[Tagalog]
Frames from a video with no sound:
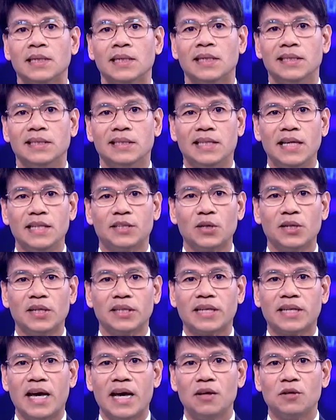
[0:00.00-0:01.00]
Dito na
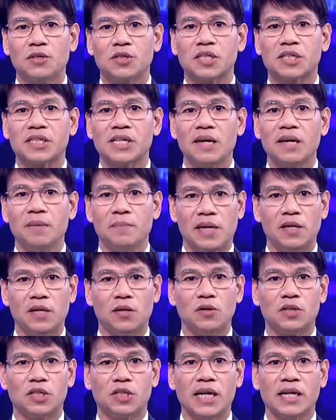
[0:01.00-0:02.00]
tayo sa segment
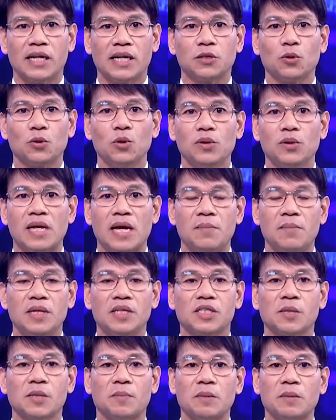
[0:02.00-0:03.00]
kung saan katulong namin
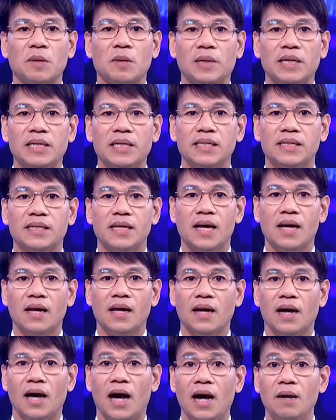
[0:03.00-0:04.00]
sa pagbabalita
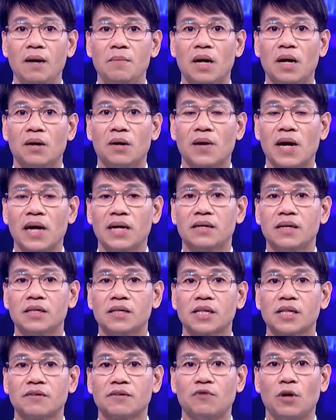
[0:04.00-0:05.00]
ang mga
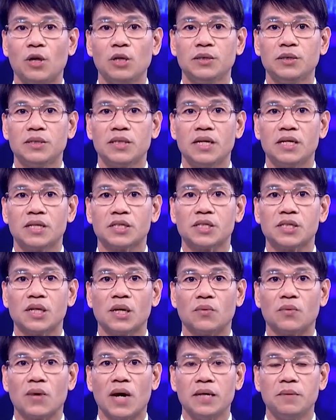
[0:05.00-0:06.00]
riders at volunteers
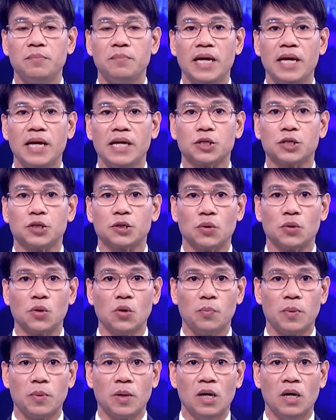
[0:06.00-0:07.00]
ng Ride PH
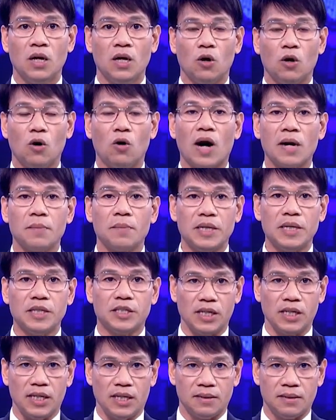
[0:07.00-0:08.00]
Group o
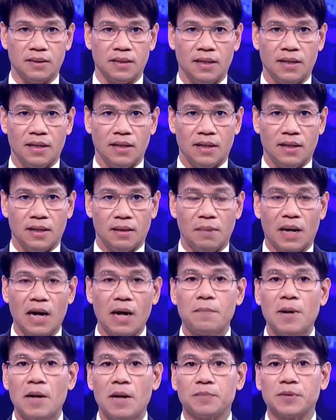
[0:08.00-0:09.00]
RPG. Mga
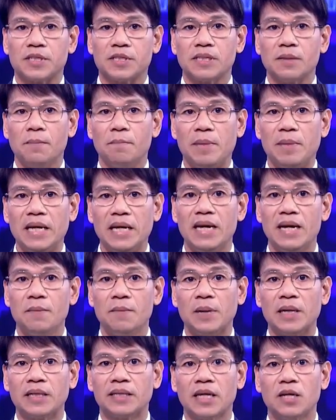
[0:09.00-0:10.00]
Paps, bilang
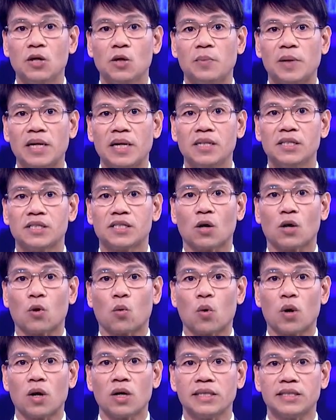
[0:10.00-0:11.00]
pagtanaw pa rin sa
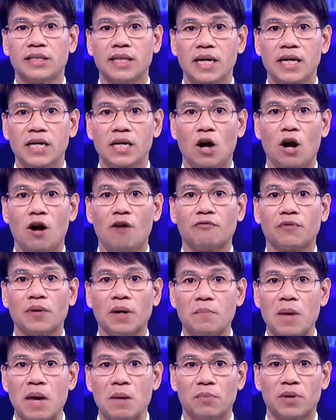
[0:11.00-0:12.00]
World Day of
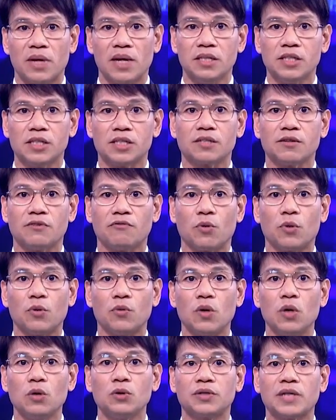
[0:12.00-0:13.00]
Remembrance for
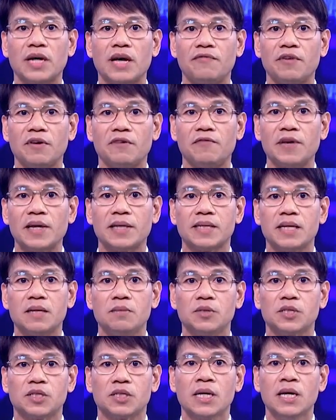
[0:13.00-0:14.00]
Road Traffic
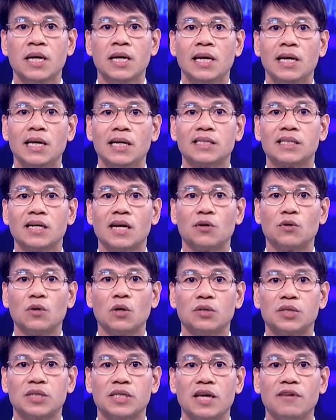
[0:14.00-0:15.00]
Victims, isang
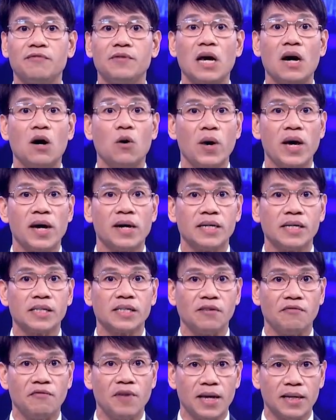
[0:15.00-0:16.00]
road safety awareness
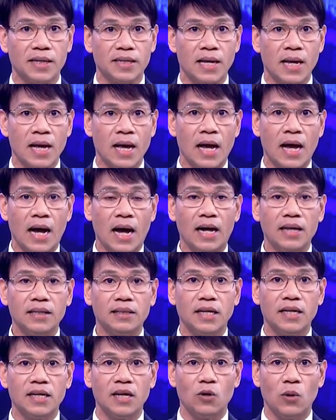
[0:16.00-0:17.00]
event ang
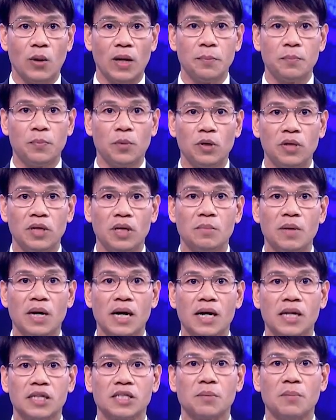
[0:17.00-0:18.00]
dinaluhan po ng
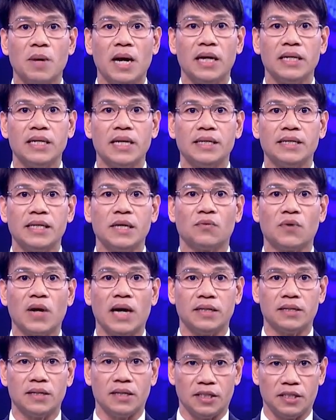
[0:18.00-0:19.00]
mga kasamahan nating
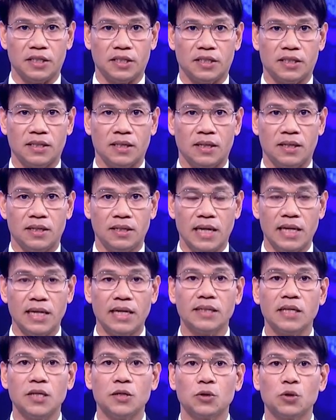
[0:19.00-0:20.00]
riders. Yan
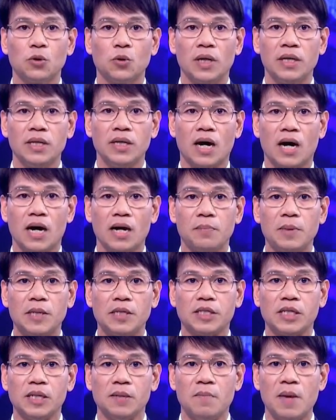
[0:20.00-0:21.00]
ang tinutukan ni
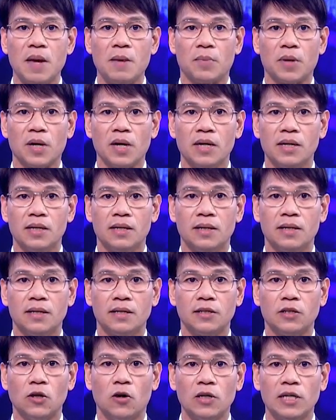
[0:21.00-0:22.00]
RPG member
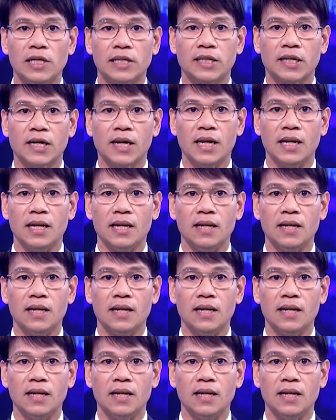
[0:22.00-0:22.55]
Dong Literal.